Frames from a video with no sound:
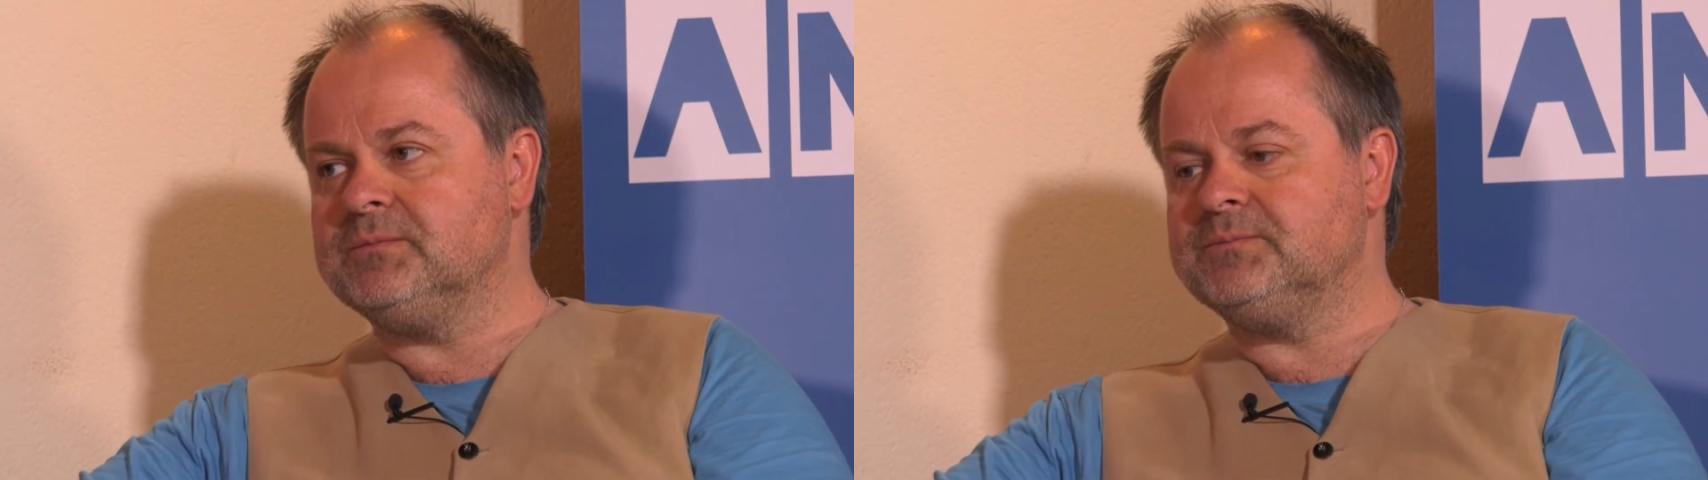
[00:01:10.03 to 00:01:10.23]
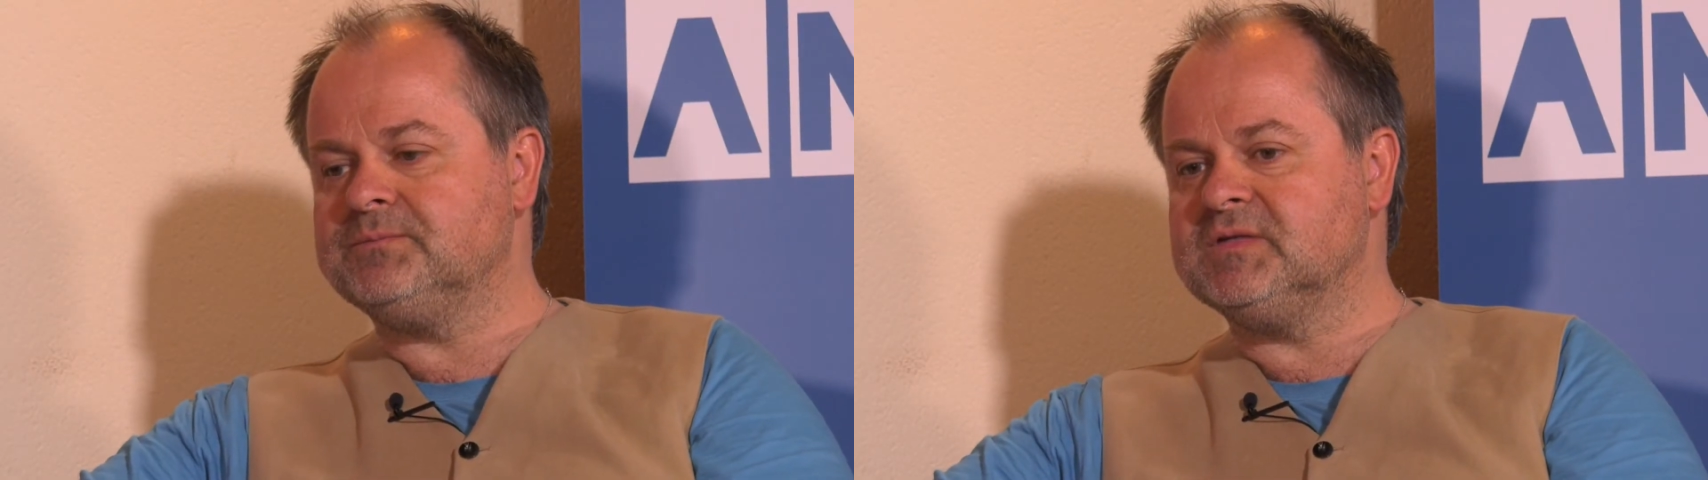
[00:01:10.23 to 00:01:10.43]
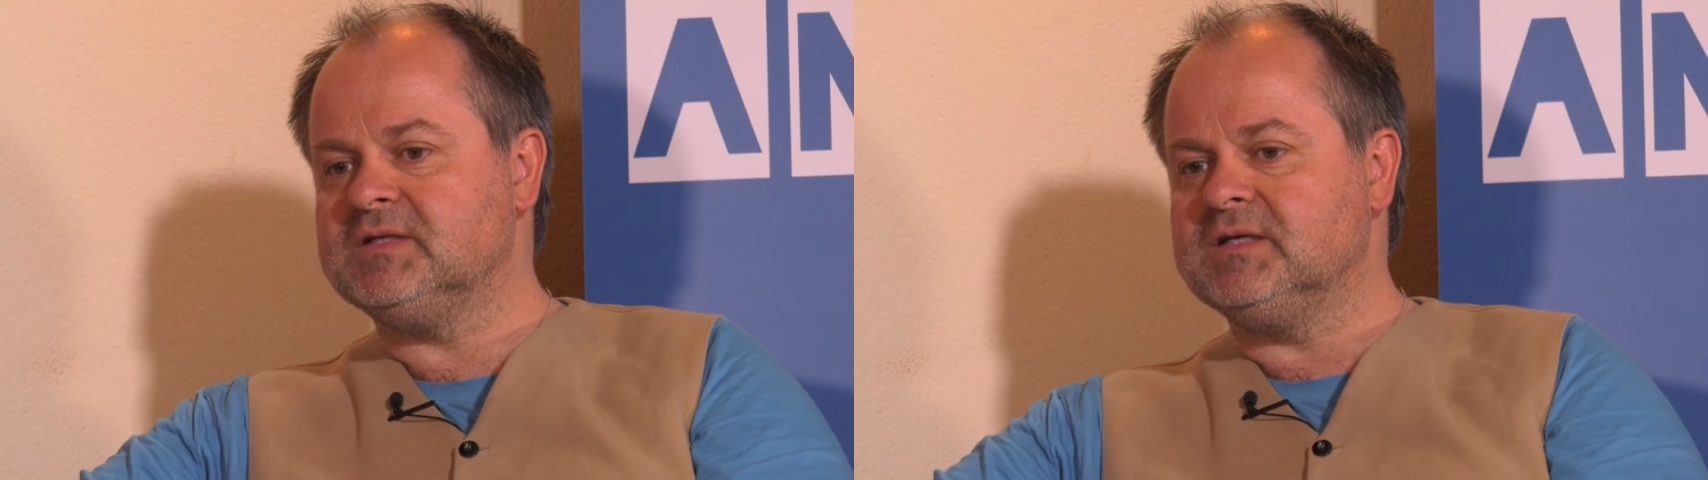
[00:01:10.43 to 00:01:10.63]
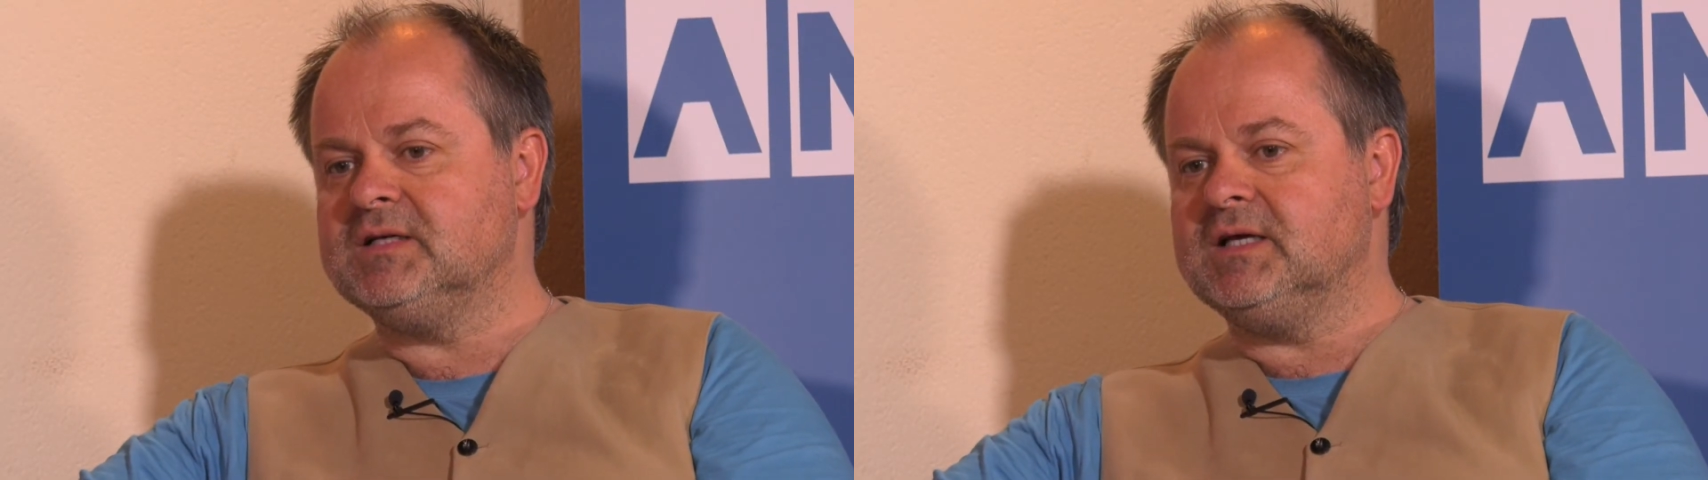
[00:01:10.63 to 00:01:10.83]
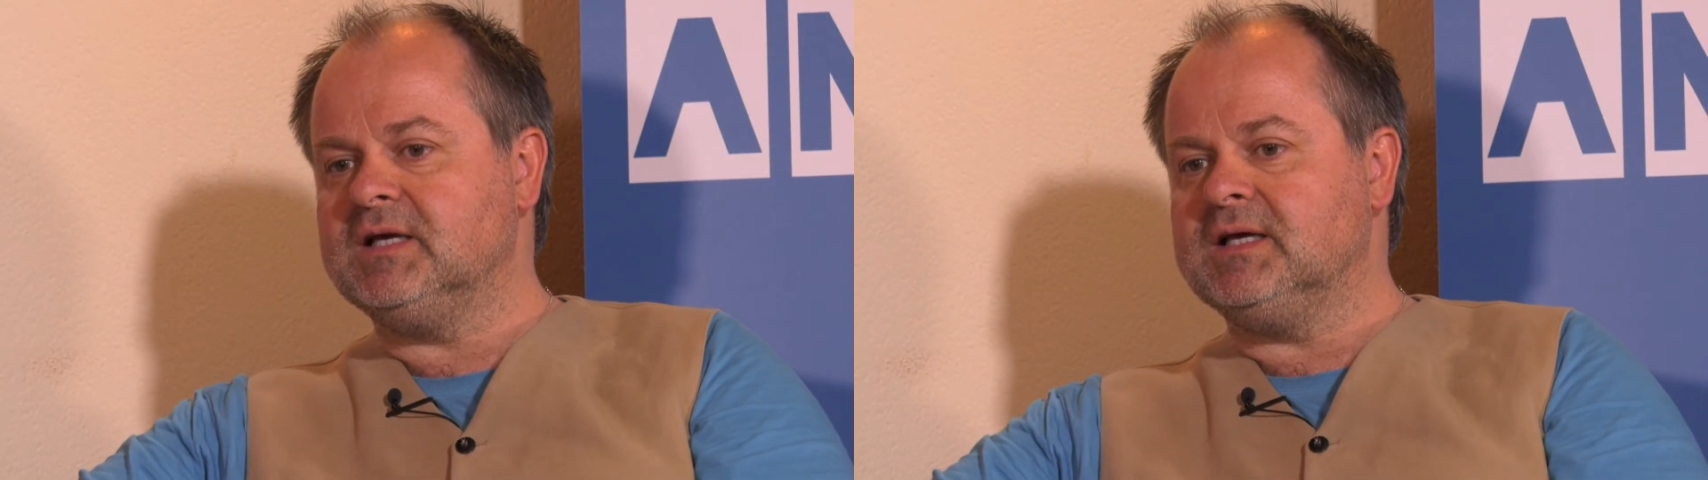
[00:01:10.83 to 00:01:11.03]
Mhm.
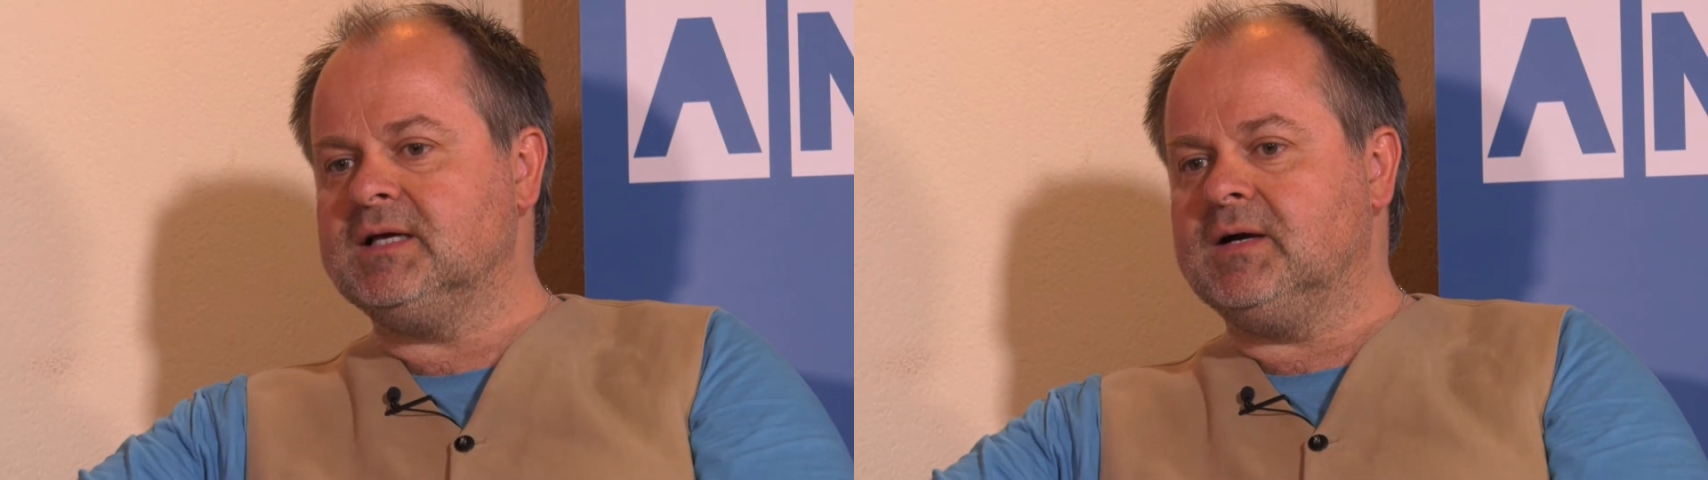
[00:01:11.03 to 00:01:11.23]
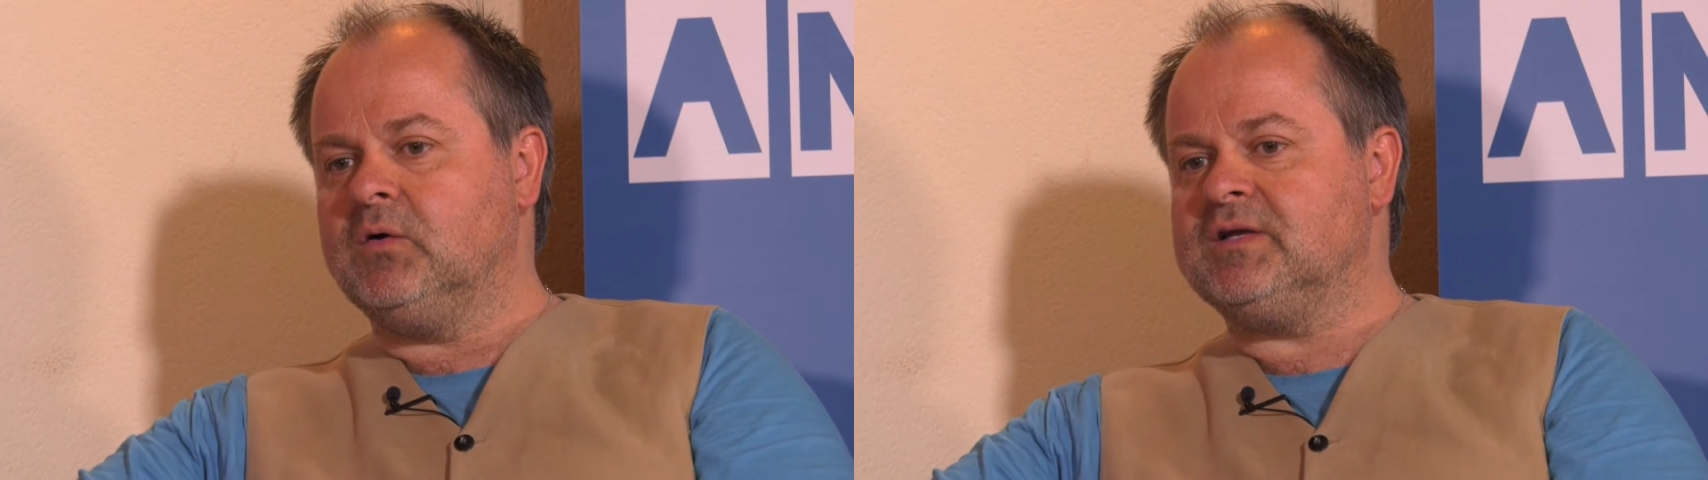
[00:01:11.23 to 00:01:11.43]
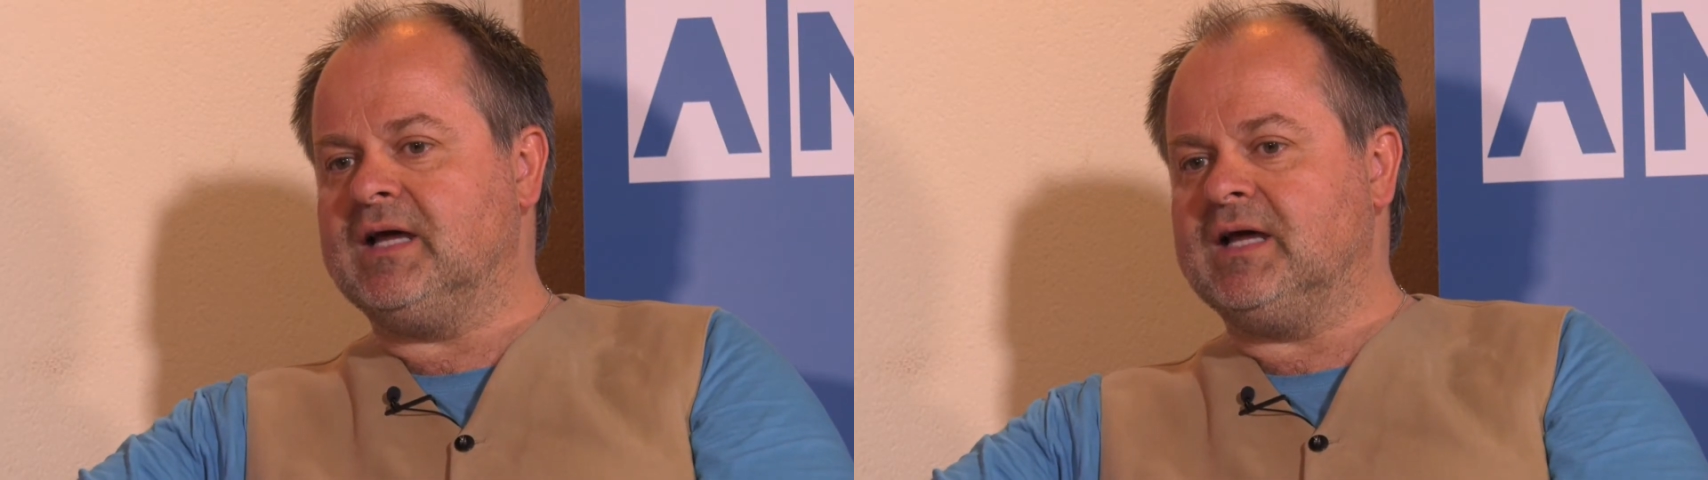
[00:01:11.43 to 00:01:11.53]
Und